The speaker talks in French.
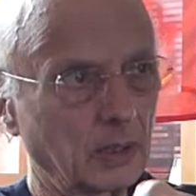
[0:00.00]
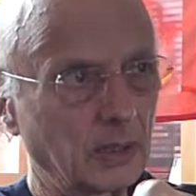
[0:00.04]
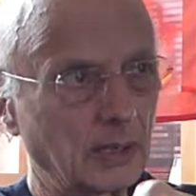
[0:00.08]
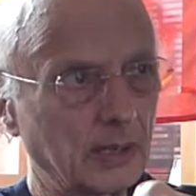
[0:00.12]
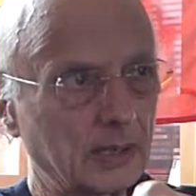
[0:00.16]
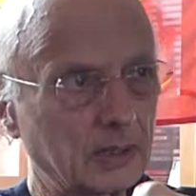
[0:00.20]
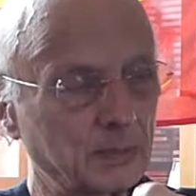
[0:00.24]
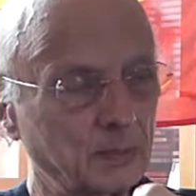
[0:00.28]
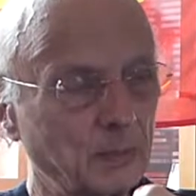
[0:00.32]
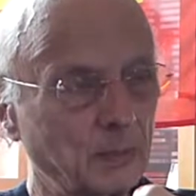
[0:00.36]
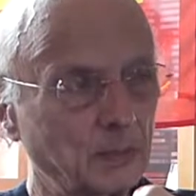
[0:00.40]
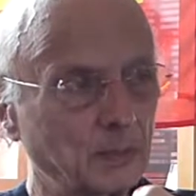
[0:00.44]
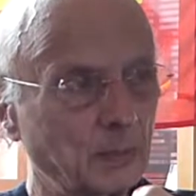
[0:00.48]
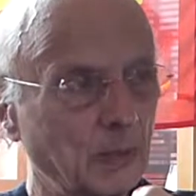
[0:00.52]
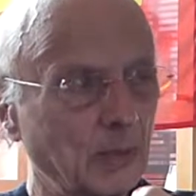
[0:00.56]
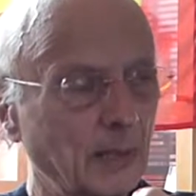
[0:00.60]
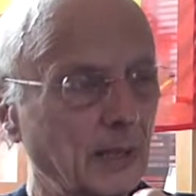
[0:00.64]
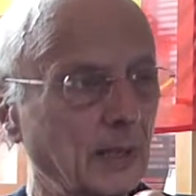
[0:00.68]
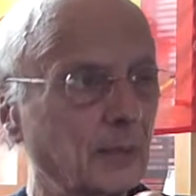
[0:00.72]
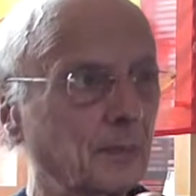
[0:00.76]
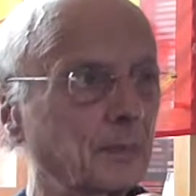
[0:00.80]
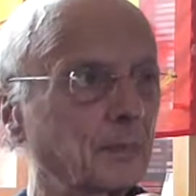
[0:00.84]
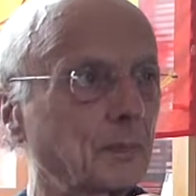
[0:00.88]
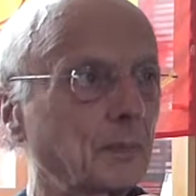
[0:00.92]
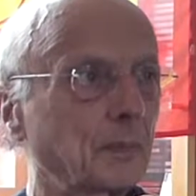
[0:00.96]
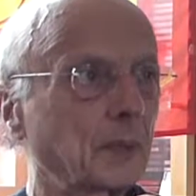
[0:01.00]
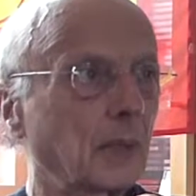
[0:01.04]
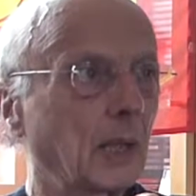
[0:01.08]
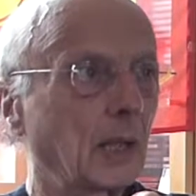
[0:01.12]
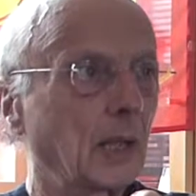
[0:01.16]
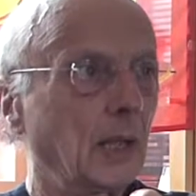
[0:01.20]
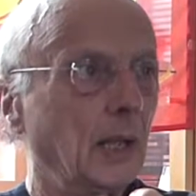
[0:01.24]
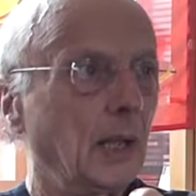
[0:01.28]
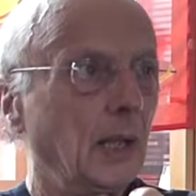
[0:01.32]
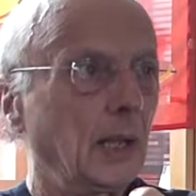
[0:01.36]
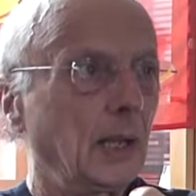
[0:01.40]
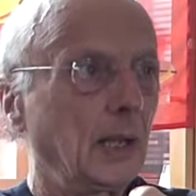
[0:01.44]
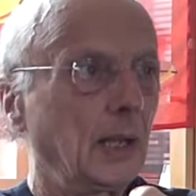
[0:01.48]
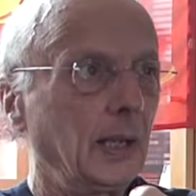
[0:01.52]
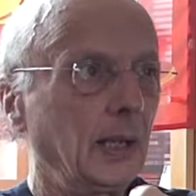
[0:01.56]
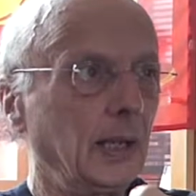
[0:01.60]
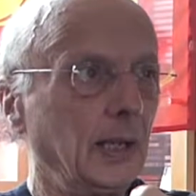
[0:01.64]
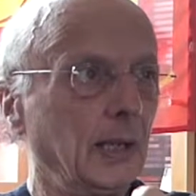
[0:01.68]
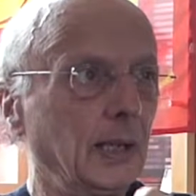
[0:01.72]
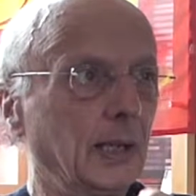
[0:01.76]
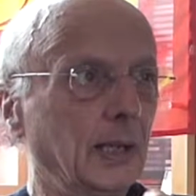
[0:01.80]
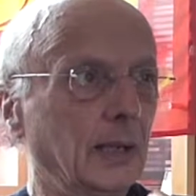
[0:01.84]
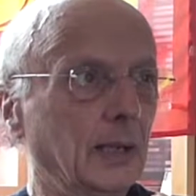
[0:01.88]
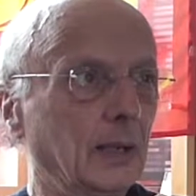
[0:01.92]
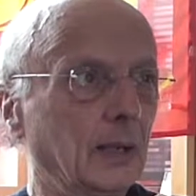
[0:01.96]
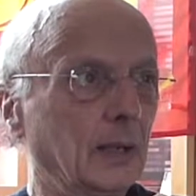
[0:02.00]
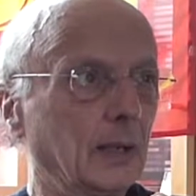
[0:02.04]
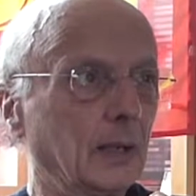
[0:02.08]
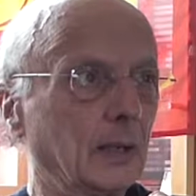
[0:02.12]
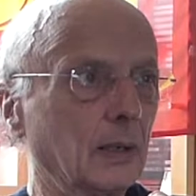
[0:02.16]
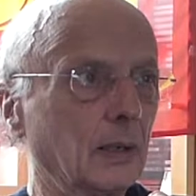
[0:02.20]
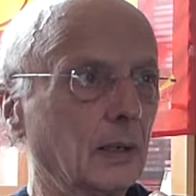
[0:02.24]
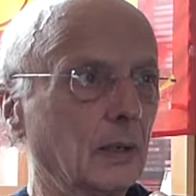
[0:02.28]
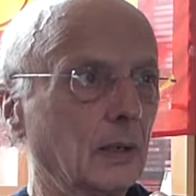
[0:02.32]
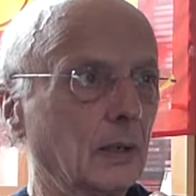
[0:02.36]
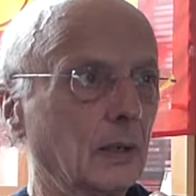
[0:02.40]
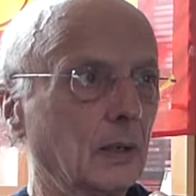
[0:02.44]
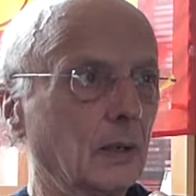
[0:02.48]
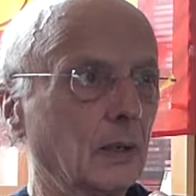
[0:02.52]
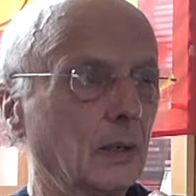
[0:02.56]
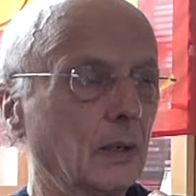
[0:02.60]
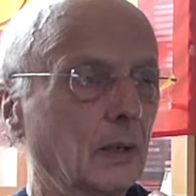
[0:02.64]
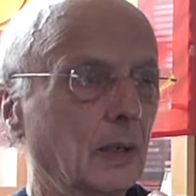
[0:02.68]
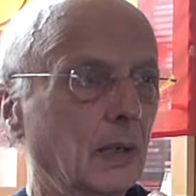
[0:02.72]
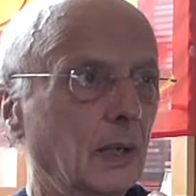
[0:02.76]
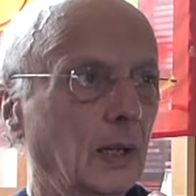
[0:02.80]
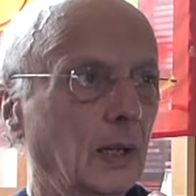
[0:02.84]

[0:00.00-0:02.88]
à ce moment-là. Et euh,